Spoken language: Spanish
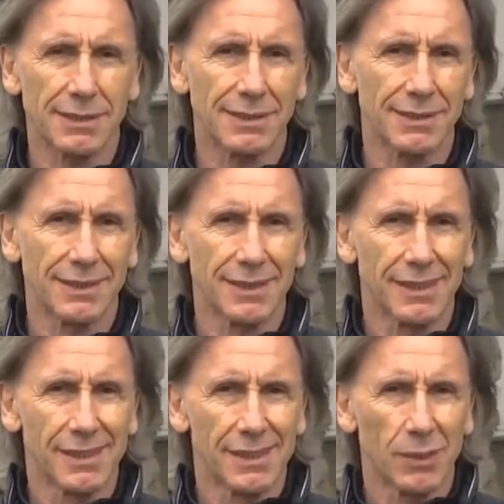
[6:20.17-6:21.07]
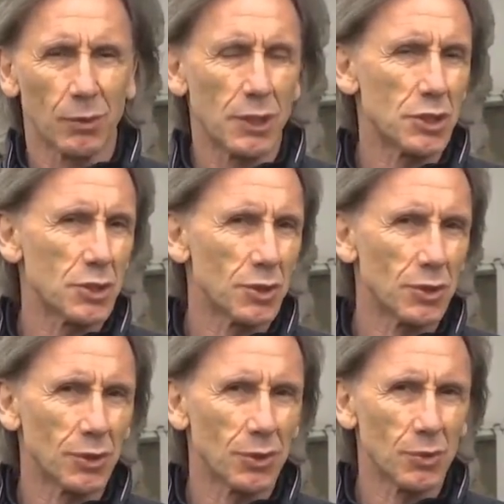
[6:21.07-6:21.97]
no habían sido
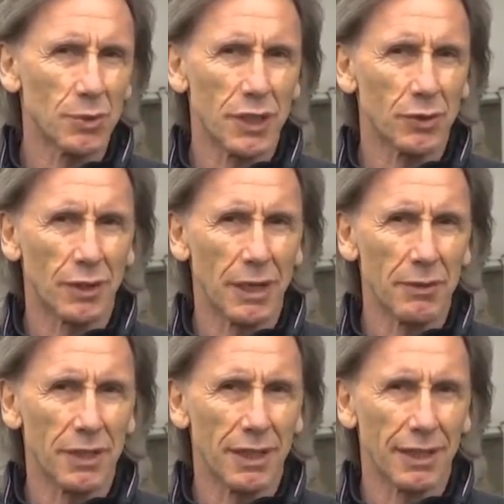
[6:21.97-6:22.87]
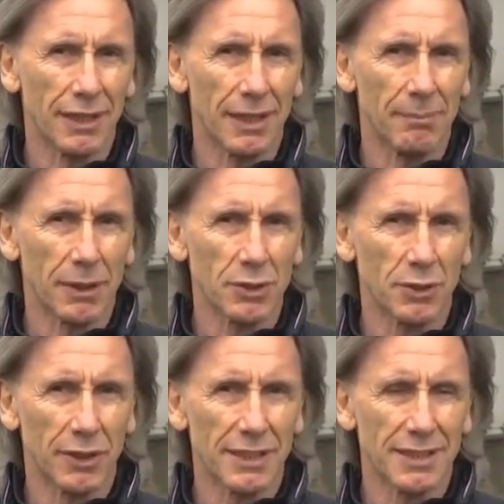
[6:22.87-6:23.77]
eh, las mejores en
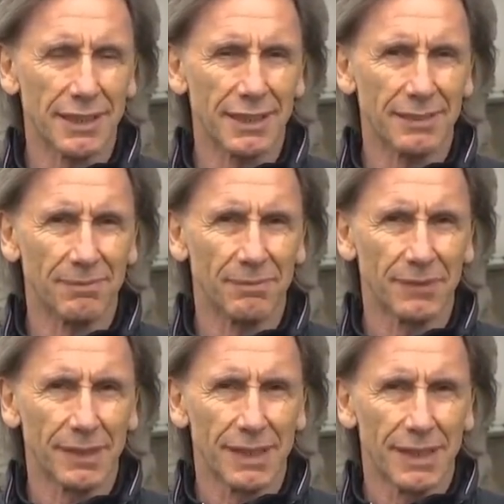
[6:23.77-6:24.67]
ese momento. Que fue inoportuno,